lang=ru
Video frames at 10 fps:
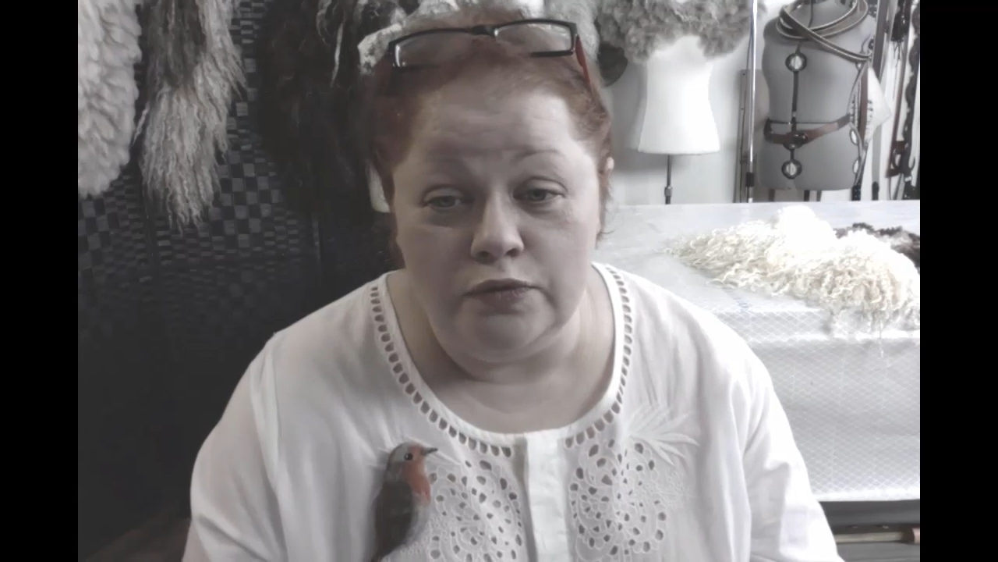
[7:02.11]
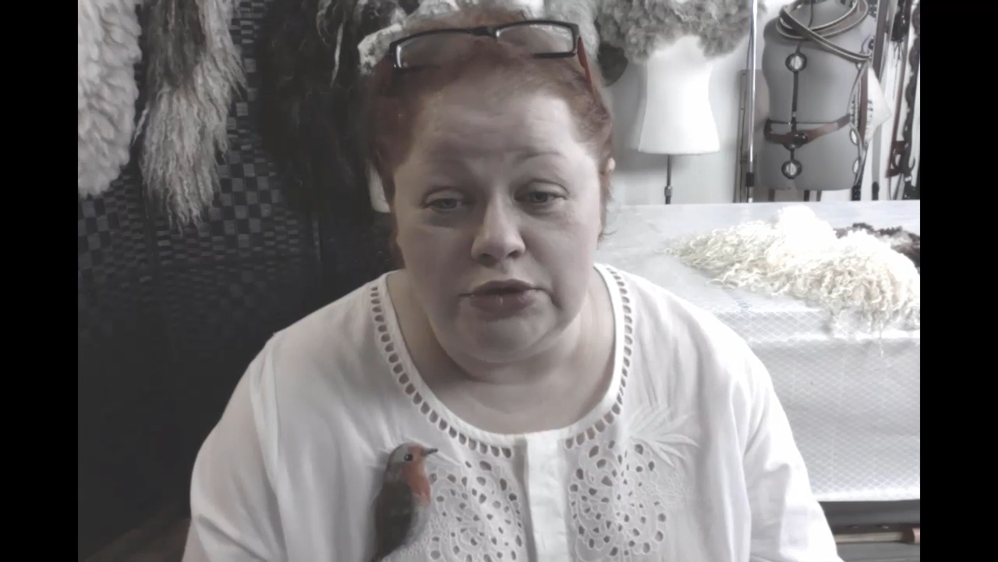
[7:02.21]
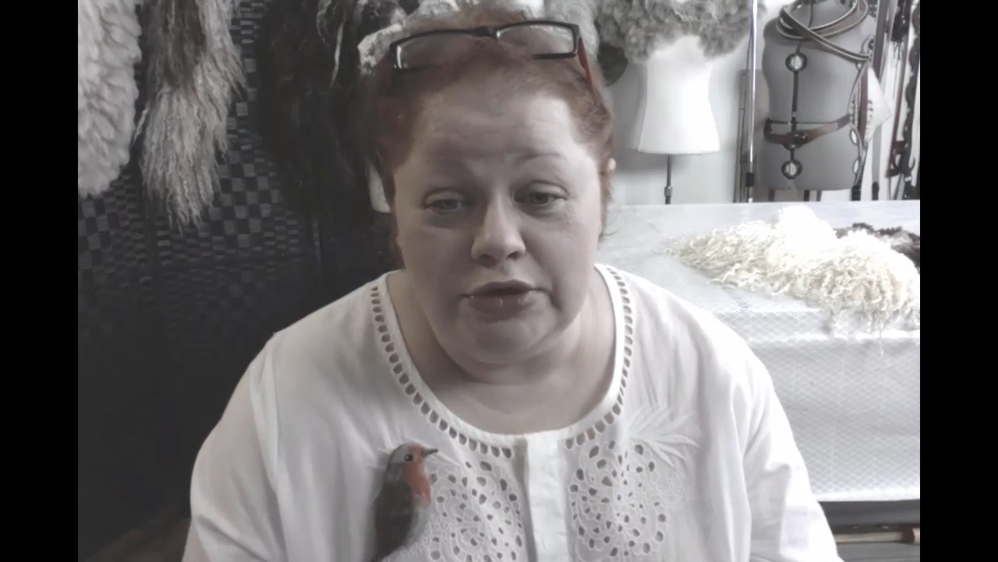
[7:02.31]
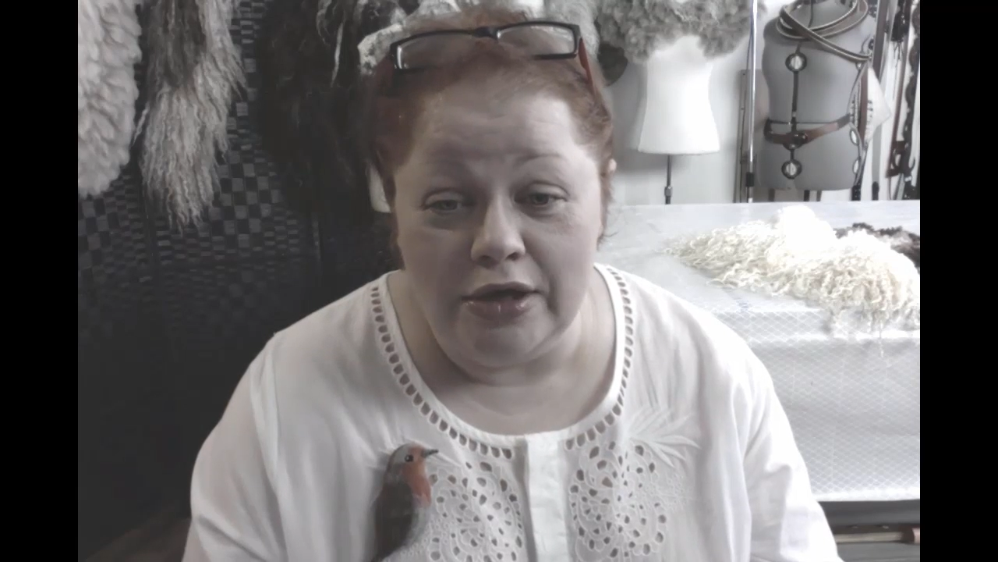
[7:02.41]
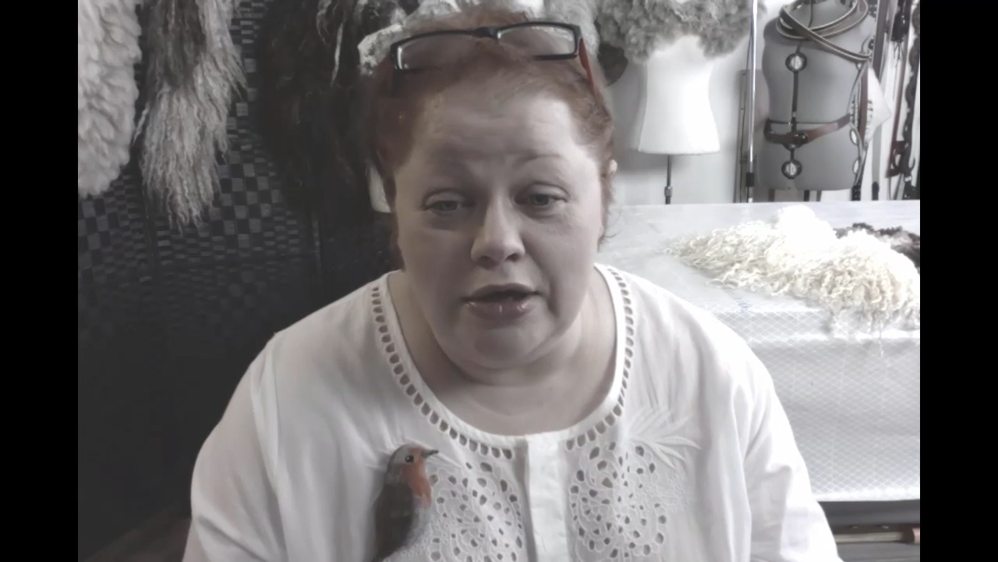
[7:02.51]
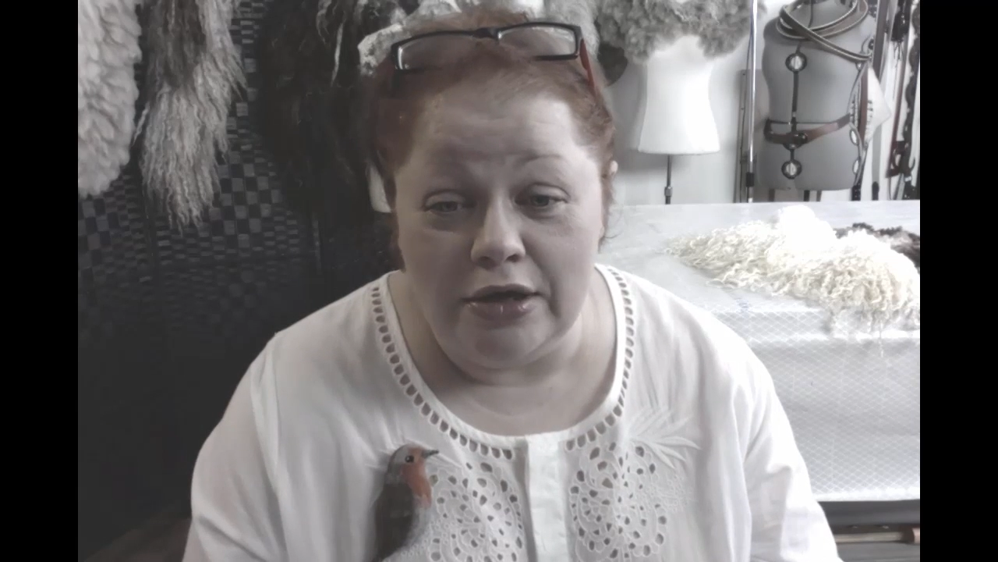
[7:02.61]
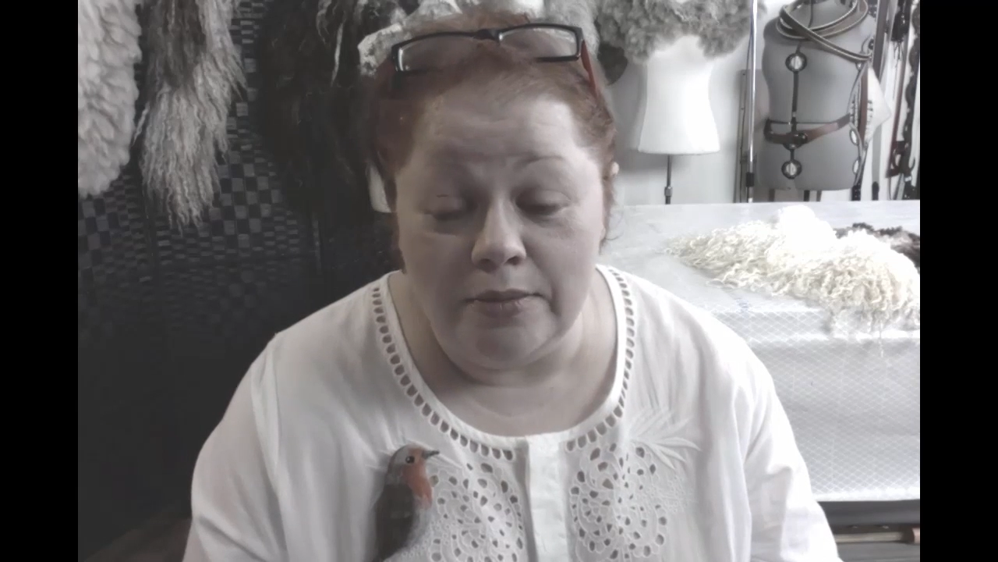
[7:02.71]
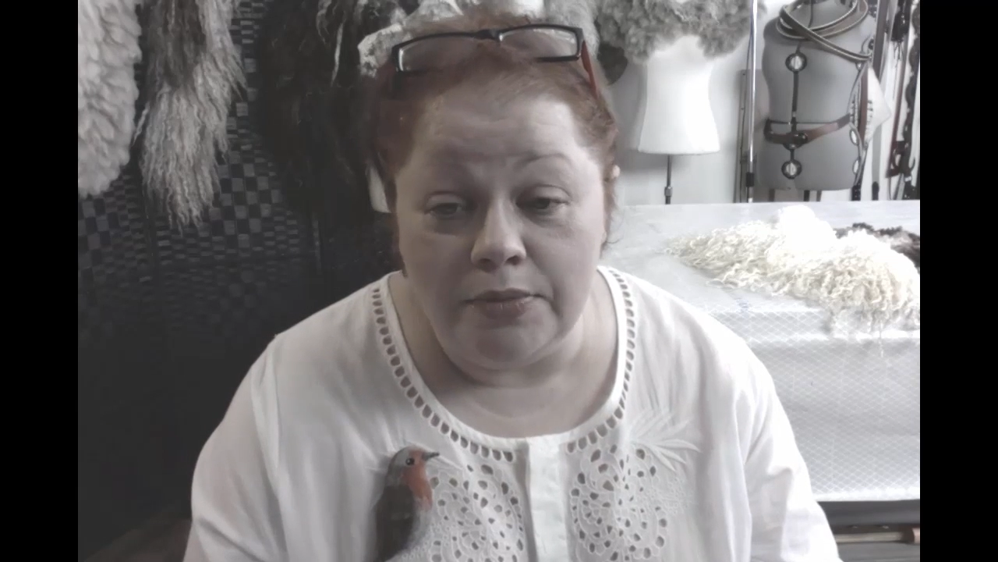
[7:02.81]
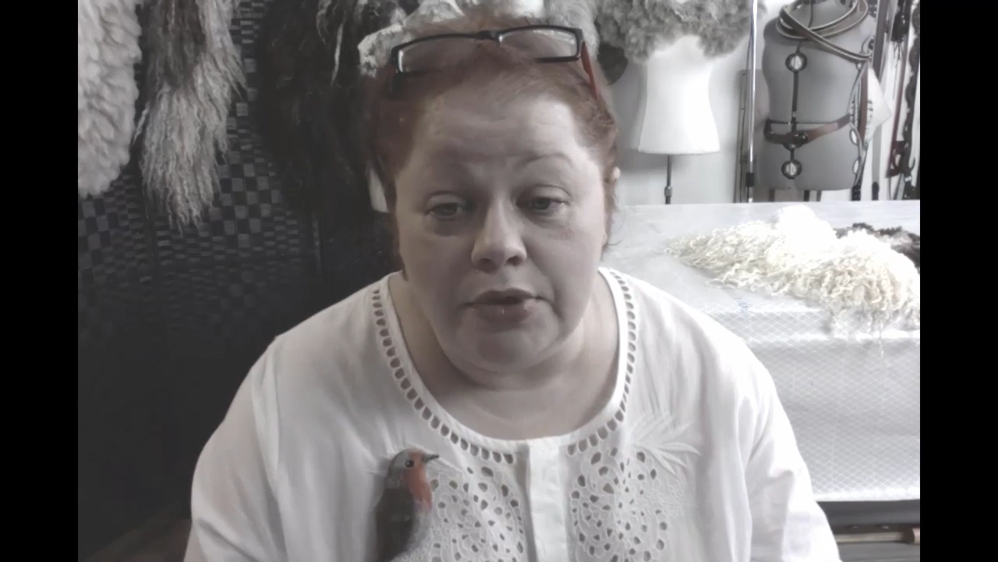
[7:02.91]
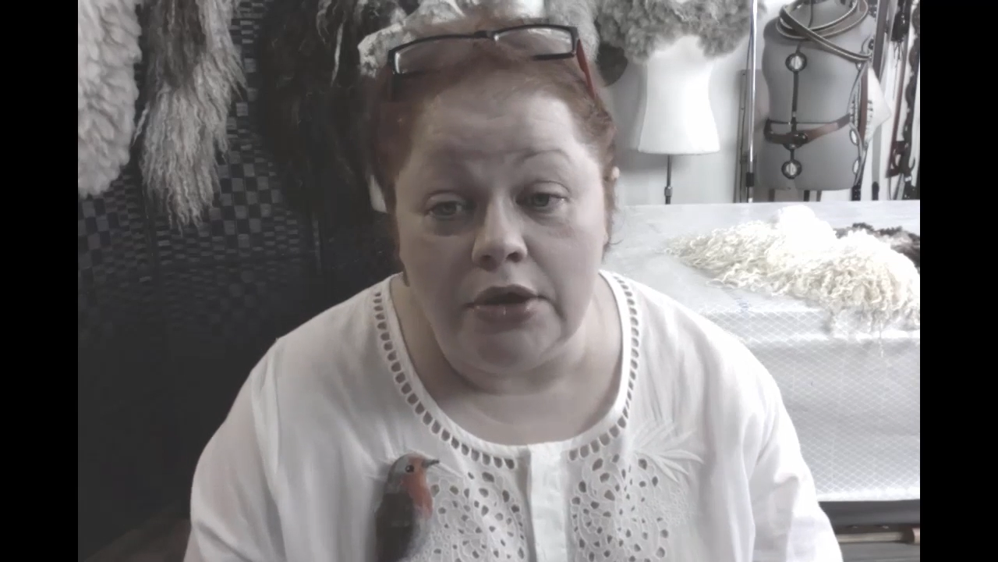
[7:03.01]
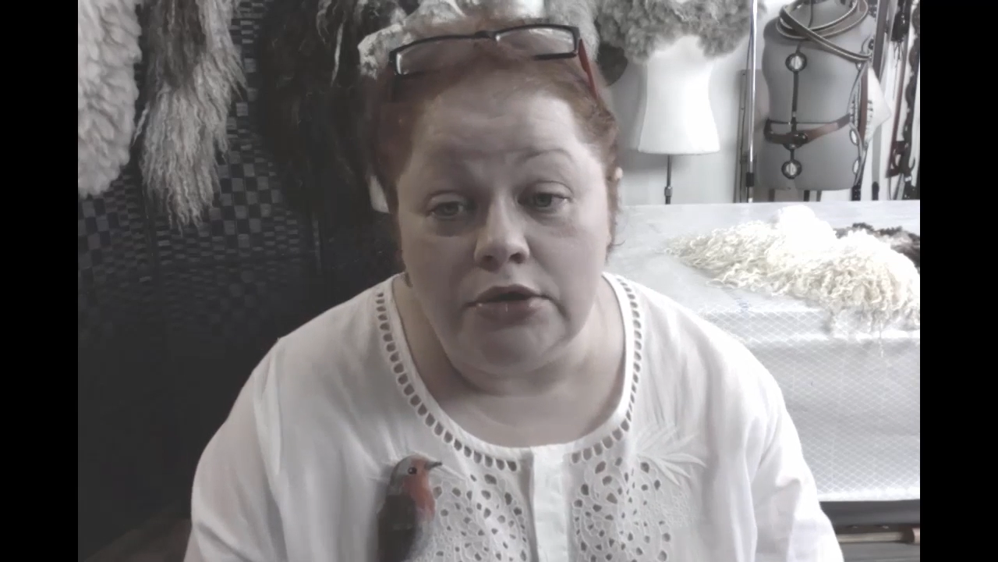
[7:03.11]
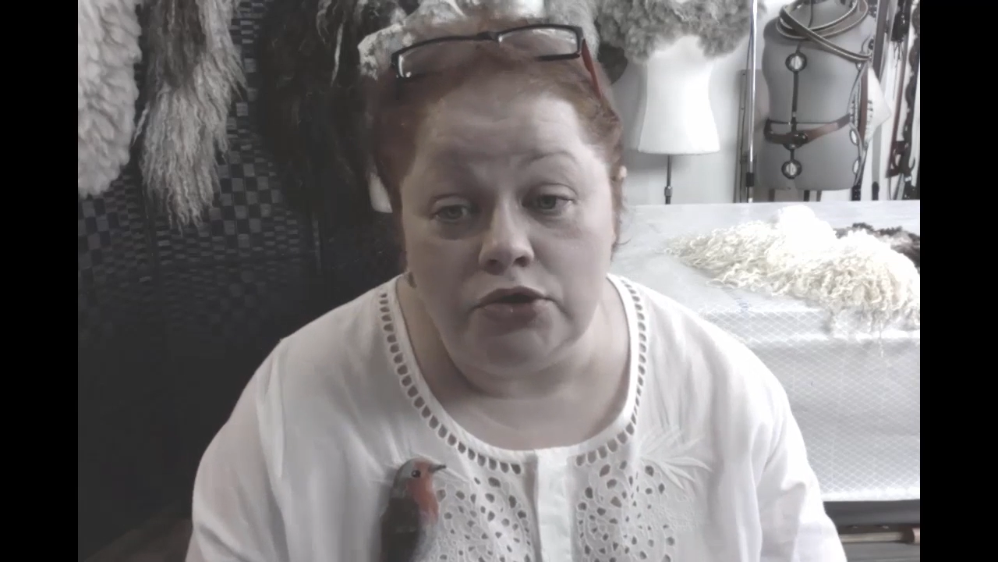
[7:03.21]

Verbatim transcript: материальном плане,